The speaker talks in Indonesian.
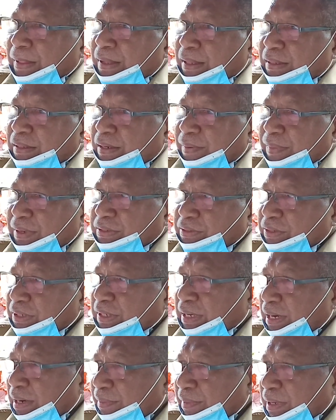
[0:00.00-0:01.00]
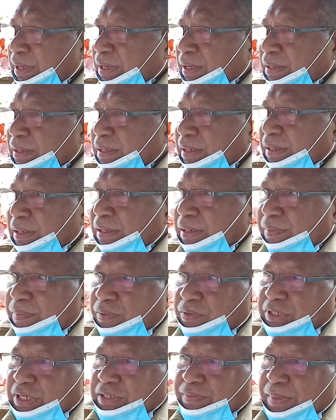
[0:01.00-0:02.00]
eh, termasuk di dalamnya di
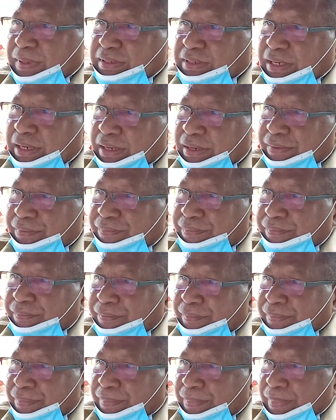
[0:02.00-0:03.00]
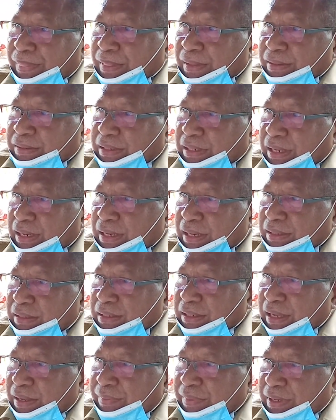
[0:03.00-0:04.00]
puskesmas ini sehingga nanti
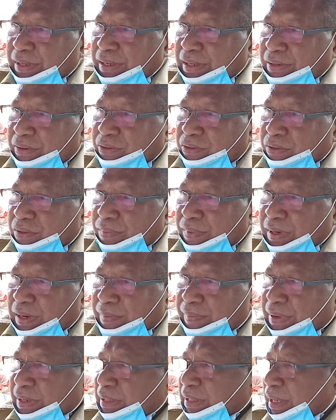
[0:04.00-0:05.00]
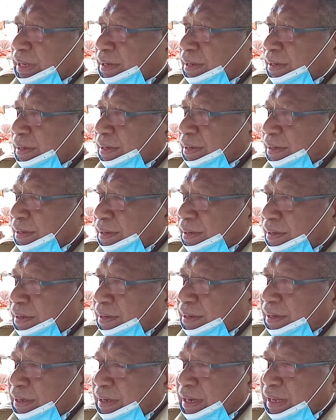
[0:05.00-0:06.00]
kami ingin untuk mendapatkan
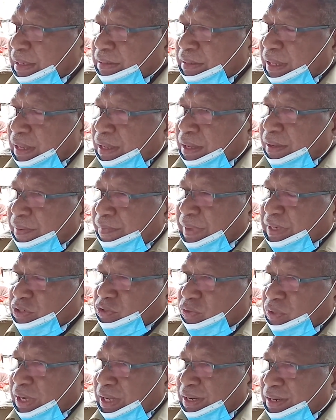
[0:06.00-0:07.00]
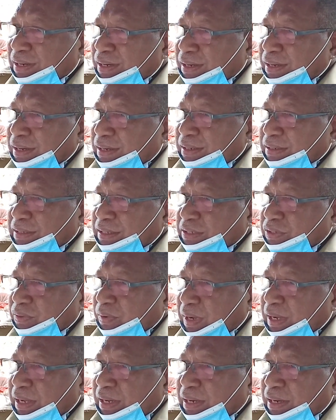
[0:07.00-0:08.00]
data masukan
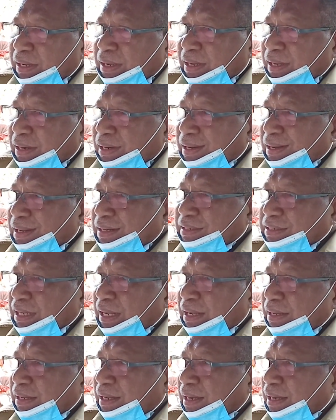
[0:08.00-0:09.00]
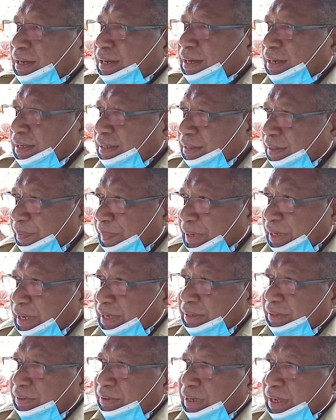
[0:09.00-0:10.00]
sesuai dengan SK yang ada kita pegang
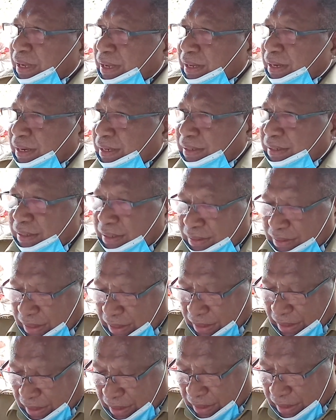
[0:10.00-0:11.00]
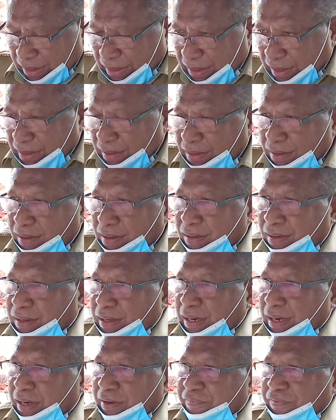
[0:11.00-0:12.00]
juga nanti kita akan
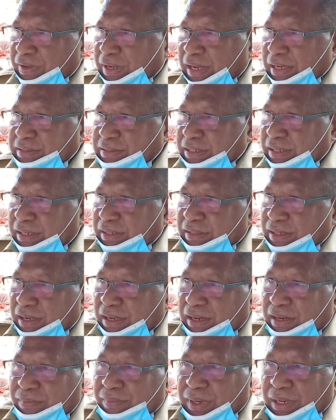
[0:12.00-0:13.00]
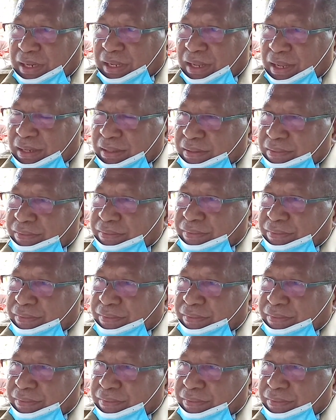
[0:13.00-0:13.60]
klarifikasi kita akan melihat